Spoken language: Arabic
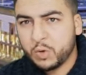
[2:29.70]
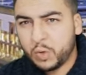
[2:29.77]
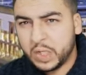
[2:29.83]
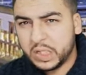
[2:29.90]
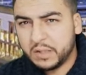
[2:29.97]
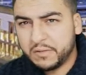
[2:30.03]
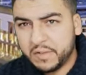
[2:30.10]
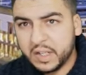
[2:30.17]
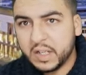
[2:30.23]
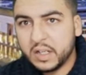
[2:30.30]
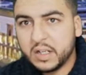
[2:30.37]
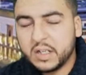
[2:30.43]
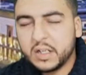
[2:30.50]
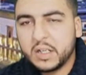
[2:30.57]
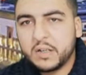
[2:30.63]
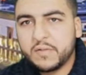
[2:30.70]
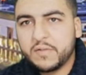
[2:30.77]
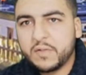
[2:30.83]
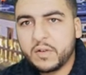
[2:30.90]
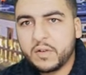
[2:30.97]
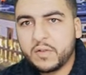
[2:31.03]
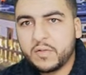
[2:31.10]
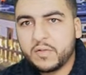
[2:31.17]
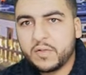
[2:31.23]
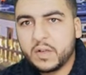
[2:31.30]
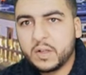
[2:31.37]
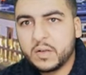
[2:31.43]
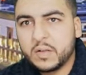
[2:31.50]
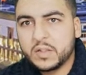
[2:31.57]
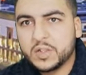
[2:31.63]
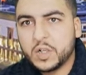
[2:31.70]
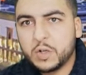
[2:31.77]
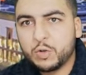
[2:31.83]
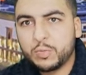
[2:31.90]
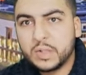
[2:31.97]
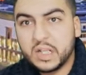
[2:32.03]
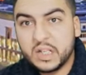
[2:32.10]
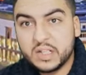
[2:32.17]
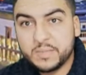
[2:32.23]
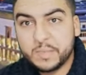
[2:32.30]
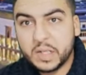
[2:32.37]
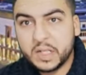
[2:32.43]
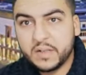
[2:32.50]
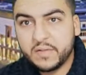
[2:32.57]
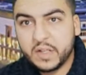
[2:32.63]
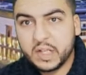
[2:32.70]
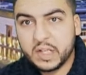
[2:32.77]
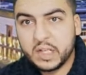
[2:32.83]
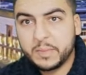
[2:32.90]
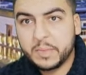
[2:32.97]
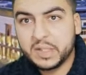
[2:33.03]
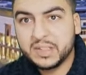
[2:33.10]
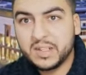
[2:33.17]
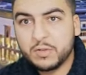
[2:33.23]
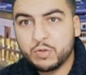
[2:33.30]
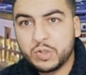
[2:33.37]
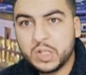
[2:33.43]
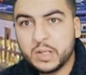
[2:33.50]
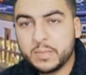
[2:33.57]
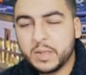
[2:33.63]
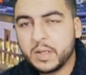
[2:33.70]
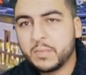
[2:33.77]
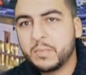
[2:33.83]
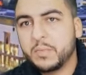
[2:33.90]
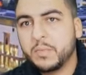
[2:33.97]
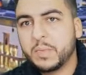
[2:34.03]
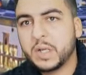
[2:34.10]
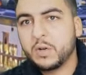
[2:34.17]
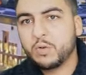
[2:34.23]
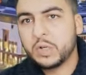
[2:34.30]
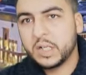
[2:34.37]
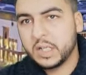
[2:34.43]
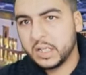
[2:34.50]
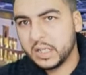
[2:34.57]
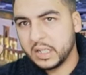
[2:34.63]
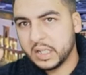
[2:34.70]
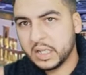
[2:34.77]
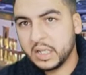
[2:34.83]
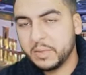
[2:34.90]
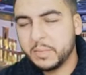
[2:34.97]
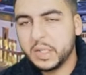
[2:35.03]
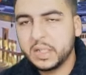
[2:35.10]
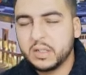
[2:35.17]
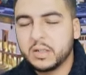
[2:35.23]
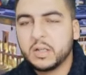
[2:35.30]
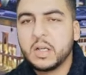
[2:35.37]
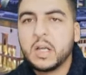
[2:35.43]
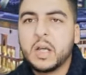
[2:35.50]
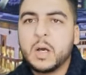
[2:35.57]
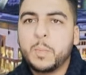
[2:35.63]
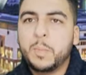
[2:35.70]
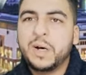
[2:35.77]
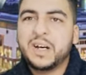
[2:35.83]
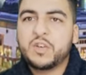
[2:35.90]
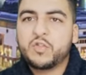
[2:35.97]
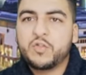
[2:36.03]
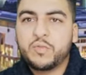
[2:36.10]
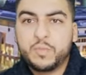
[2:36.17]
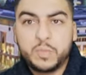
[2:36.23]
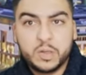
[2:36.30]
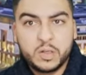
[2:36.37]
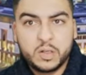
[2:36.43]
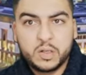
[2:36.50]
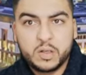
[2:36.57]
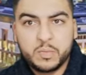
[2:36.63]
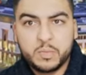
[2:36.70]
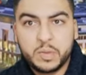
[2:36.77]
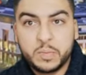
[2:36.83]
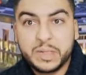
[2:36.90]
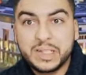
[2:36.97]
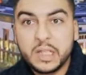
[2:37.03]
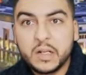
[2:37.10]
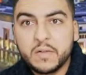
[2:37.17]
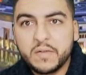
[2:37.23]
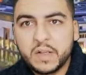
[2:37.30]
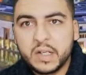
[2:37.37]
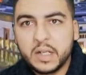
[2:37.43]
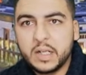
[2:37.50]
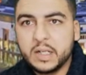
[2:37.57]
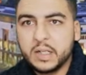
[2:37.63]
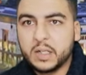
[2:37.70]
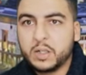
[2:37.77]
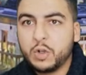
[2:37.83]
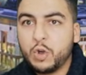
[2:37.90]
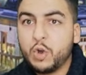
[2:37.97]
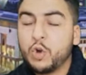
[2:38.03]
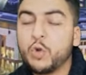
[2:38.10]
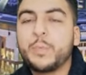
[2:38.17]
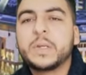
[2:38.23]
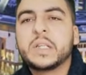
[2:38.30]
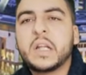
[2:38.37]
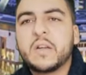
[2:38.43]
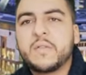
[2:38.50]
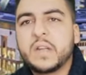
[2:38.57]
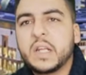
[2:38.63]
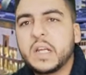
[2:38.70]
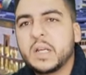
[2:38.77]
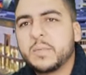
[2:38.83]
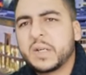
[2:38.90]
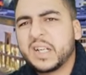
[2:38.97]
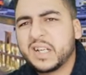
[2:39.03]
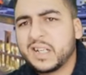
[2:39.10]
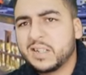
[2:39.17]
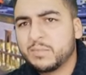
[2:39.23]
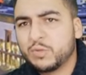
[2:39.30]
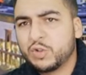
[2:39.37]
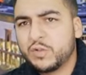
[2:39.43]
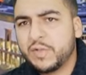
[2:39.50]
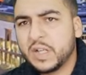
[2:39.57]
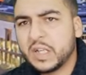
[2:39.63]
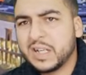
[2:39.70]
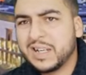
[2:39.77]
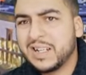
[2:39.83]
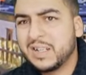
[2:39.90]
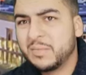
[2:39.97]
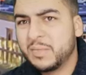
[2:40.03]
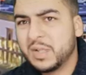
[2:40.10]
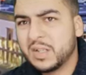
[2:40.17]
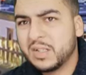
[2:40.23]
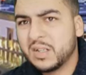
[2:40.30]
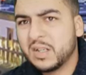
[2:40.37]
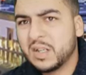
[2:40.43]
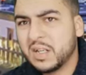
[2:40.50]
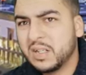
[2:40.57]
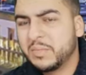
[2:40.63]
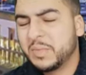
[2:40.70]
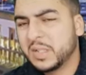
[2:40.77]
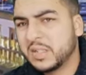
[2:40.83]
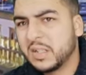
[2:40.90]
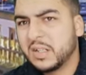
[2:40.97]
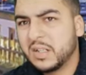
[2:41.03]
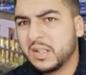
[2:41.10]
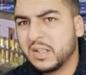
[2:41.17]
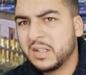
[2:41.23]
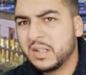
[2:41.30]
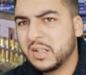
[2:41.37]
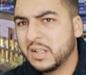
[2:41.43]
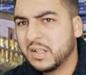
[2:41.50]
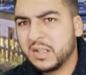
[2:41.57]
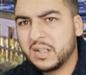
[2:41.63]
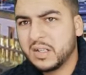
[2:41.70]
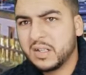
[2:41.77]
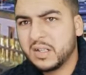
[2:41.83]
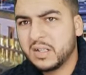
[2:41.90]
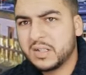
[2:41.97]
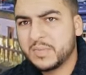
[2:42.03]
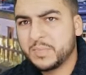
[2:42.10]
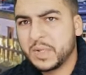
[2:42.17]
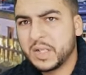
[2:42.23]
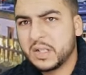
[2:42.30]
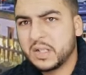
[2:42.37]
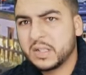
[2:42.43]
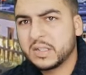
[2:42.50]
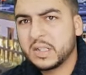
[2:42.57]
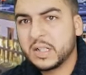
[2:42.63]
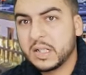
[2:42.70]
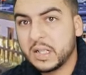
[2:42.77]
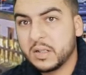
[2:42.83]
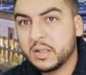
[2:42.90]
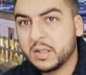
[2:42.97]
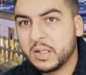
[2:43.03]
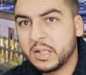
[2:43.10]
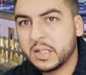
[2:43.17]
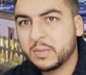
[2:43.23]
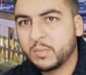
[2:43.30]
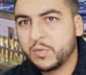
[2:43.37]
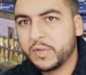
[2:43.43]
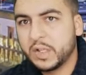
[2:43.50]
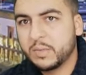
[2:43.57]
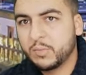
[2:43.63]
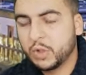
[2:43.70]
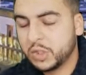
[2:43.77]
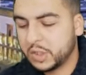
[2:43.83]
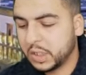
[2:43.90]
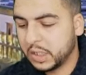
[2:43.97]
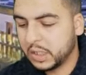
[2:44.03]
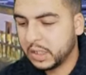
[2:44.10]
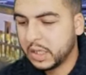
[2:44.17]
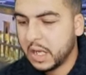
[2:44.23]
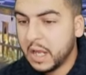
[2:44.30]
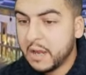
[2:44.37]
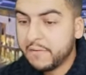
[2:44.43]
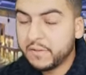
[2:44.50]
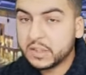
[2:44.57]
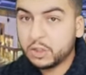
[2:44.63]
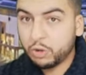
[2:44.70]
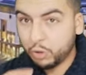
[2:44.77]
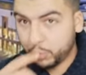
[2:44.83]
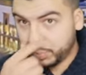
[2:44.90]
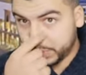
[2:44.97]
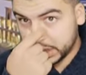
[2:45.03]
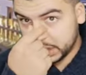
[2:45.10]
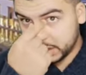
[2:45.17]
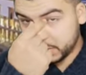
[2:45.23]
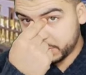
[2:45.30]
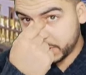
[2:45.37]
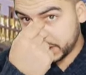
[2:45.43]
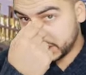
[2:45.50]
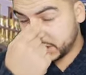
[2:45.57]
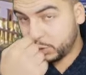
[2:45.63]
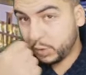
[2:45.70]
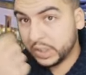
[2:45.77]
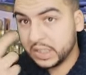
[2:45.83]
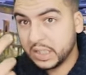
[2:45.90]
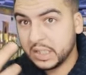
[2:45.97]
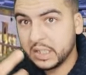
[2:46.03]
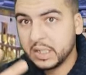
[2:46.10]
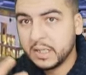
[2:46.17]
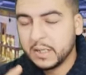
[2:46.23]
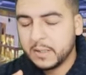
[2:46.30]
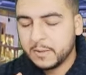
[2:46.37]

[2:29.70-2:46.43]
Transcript: واحد الفئه هنايا في, في الجنوب ديال اسبانيا في اقليم اندلسيه كون ان هذا الاقليم هذا معروف بالميدان الفلاحي والميدان الفلاحي ما كيخدموش فيه غالبيه غالبه يعني الاسبان اكثر كيخدموا فيه المهاجرين فدخلوا بعد بعد شي وحدين